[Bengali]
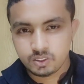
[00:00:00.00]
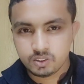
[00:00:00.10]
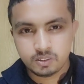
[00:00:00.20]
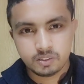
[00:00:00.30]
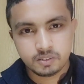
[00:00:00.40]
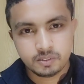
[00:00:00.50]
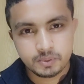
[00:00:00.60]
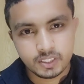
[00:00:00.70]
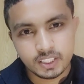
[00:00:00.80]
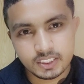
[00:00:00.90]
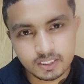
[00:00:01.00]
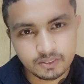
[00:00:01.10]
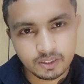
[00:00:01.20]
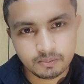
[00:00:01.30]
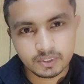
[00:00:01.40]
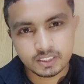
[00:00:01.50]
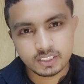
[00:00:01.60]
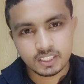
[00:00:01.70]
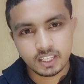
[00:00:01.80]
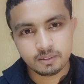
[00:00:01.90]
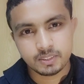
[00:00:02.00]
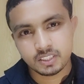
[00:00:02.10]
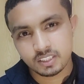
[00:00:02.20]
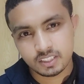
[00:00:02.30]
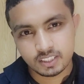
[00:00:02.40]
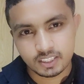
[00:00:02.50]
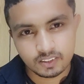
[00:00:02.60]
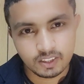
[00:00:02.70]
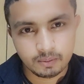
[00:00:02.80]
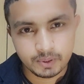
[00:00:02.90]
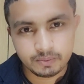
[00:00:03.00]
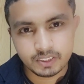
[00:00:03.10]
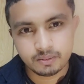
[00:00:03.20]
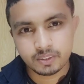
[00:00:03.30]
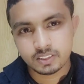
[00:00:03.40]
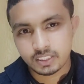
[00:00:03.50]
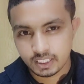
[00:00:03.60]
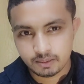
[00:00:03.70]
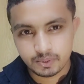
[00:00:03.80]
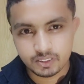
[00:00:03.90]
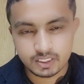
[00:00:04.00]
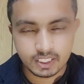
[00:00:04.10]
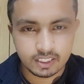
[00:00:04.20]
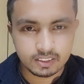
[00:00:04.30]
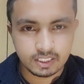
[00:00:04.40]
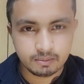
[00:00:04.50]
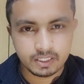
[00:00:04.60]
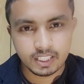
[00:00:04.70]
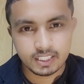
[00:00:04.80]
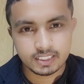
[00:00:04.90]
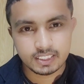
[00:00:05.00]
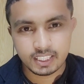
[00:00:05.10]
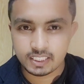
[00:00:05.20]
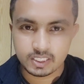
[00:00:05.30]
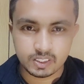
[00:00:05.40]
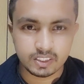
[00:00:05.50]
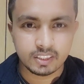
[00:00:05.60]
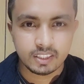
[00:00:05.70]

সো এই ভিডিও ডিসক্রিপশন বক্সে আই বাটনে ক্লিক করলে আপনি পেয়ে যাবেন হচ্ছে একটা ভিডিও যেখানে হচ্ছে আমি দেখা দিয়েছি কাজ সহ